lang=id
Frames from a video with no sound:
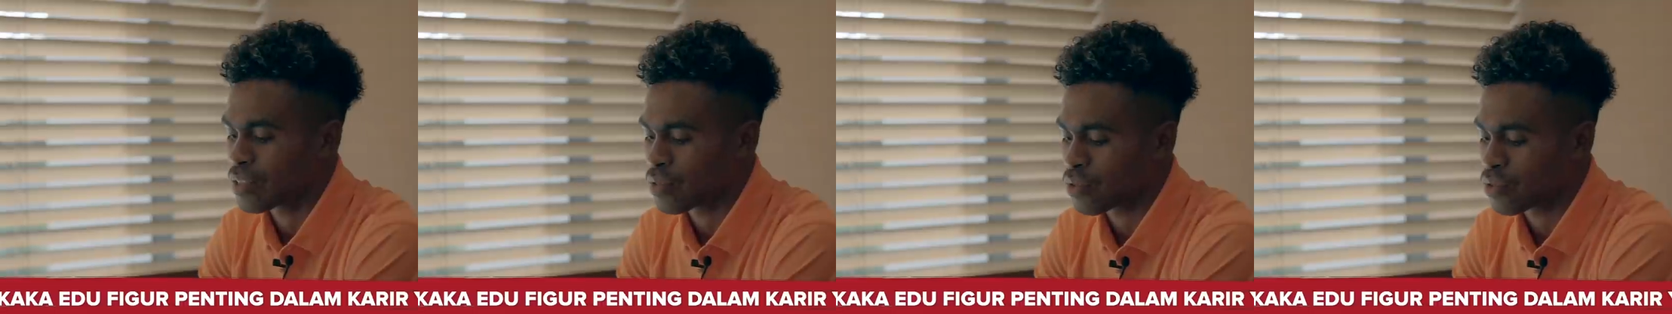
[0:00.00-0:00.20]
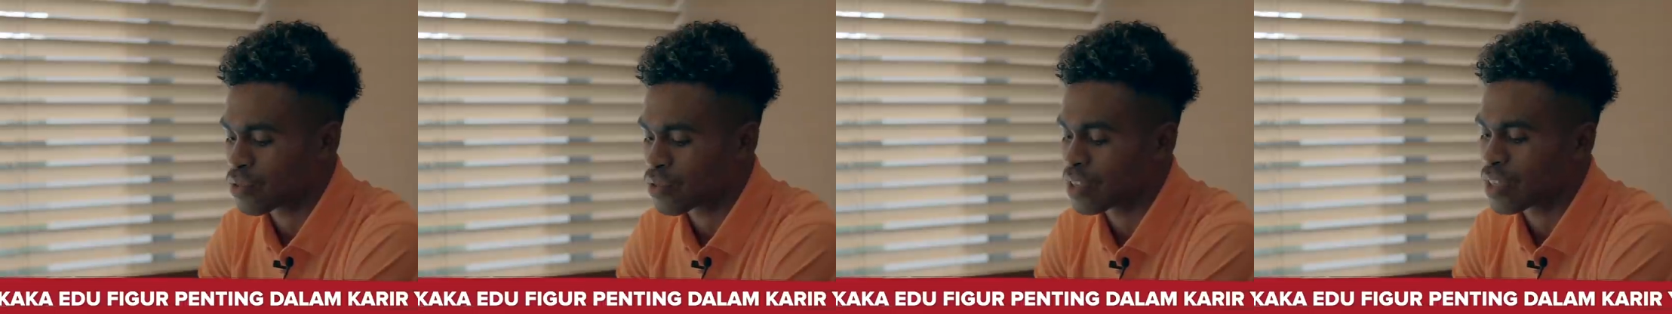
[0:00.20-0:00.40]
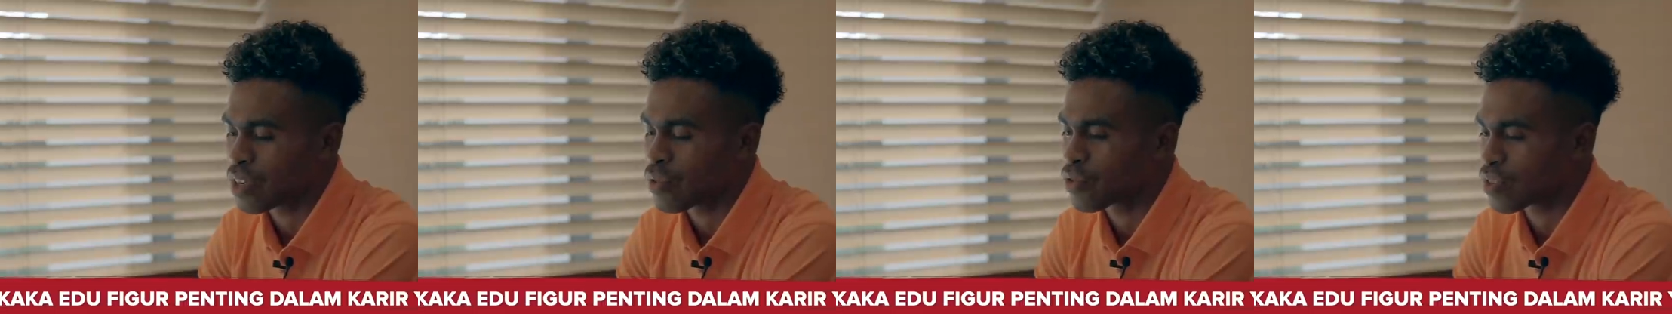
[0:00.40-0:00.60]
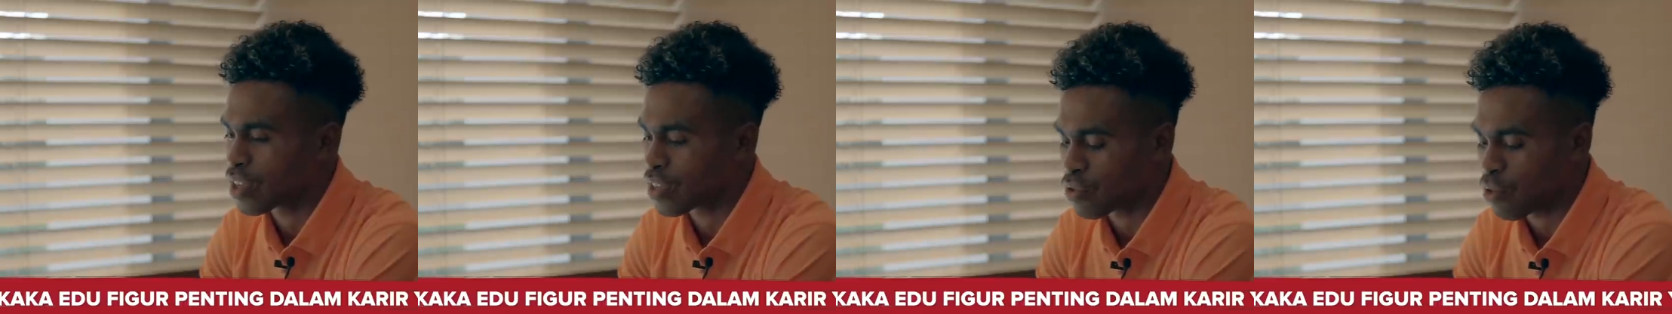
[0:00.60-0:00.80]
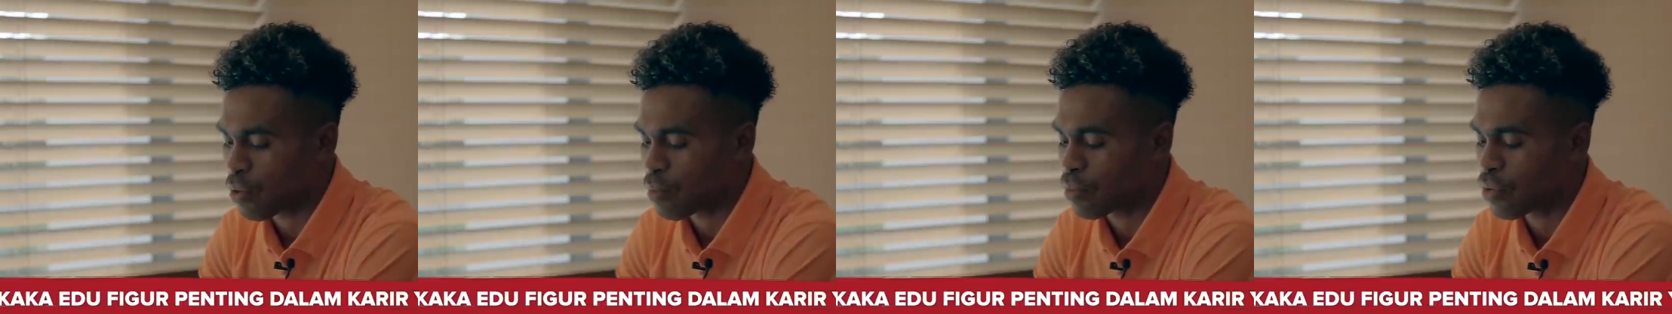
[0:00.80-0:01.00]
terus tidak usah
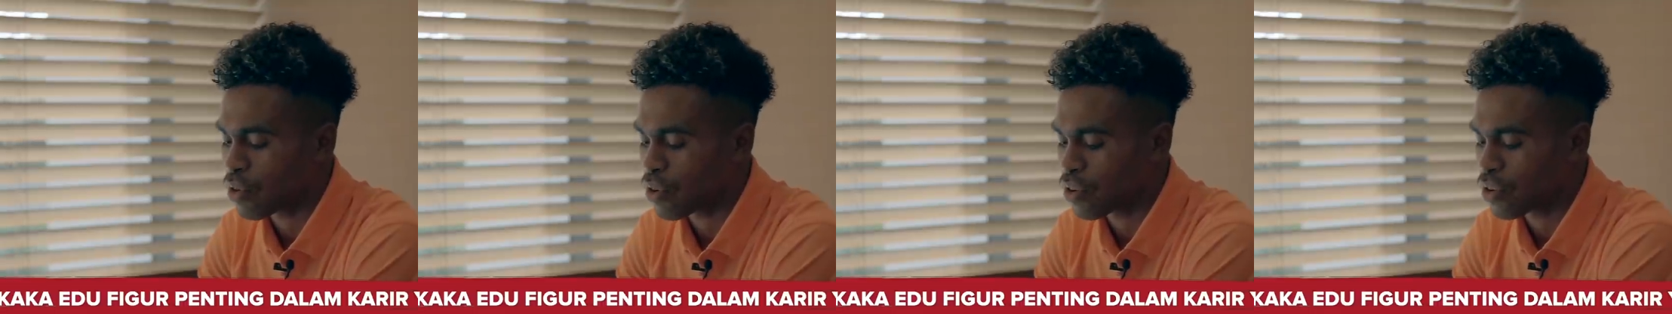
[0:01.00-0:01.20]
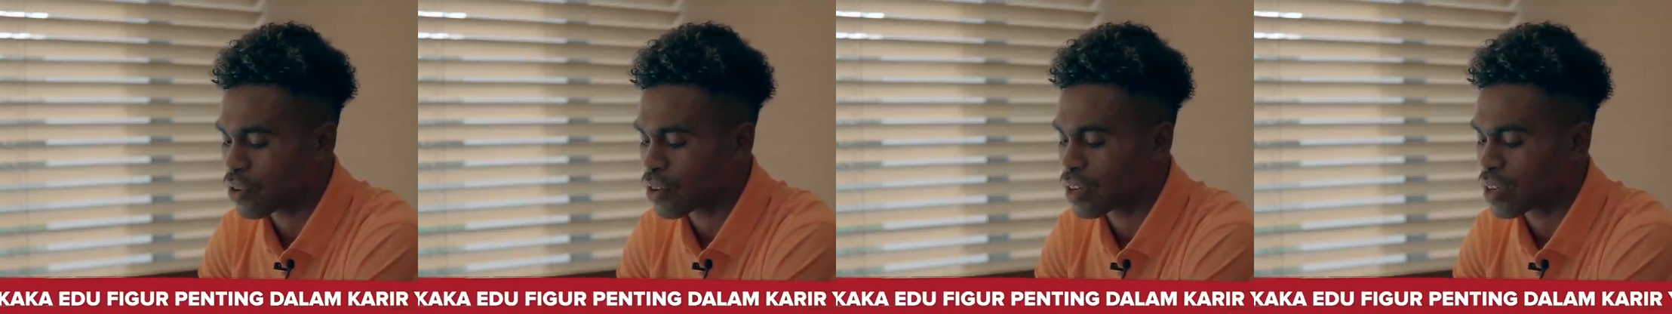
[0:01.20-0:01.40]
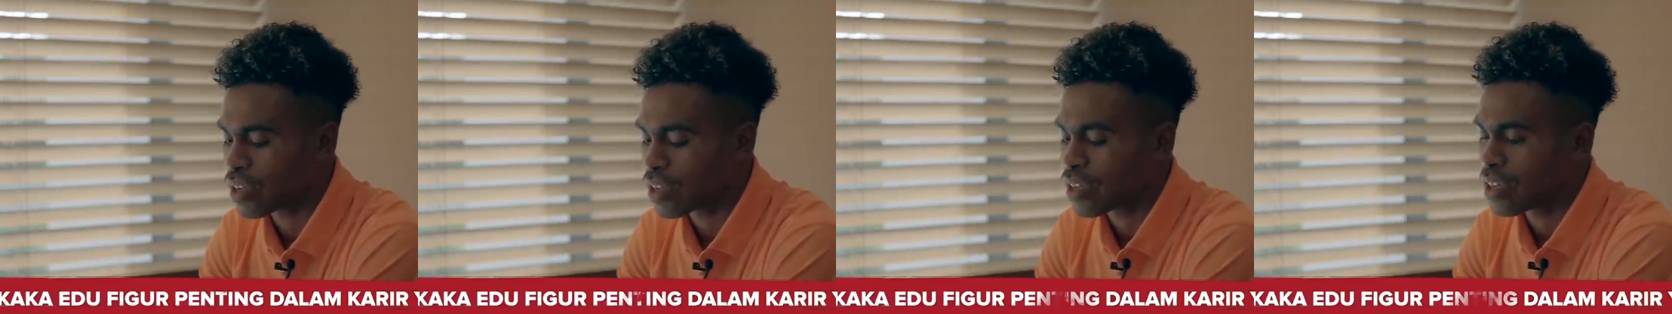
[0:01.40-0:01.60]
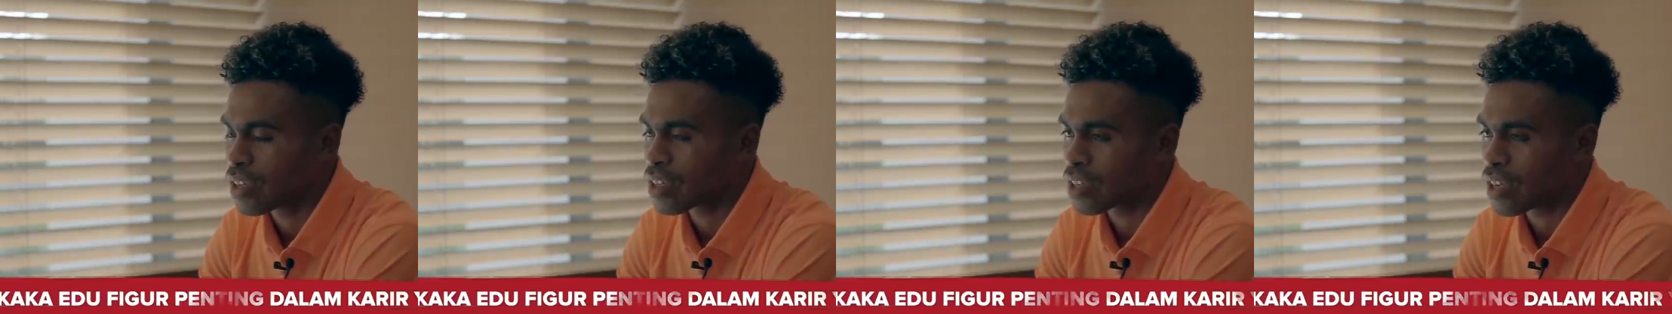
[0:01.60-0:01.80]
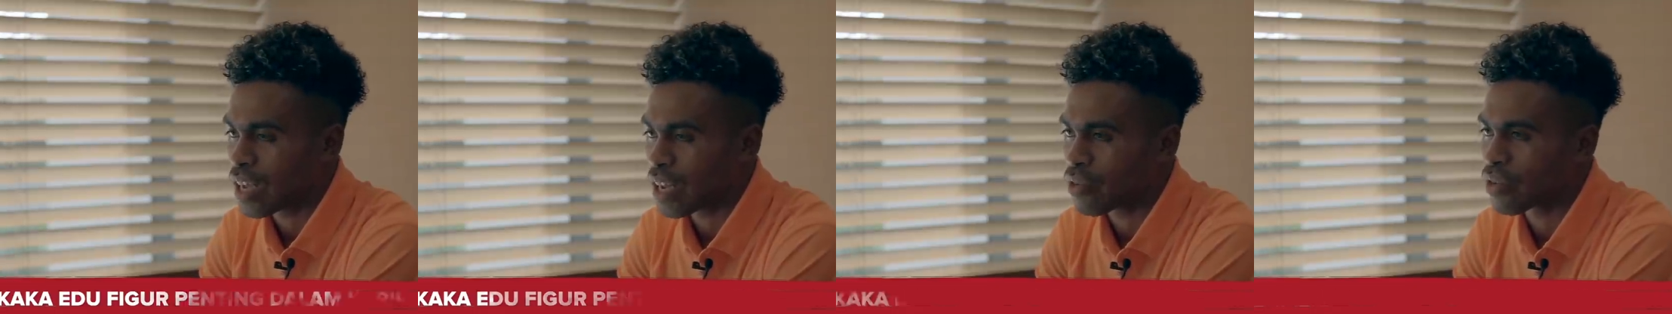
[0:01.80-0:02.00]
sombong,
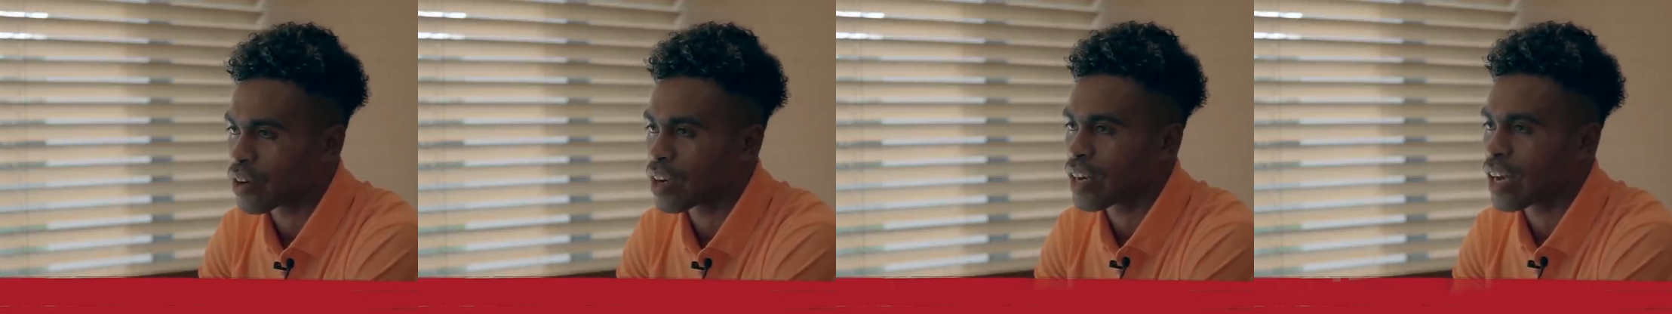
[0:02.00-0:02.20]
selalu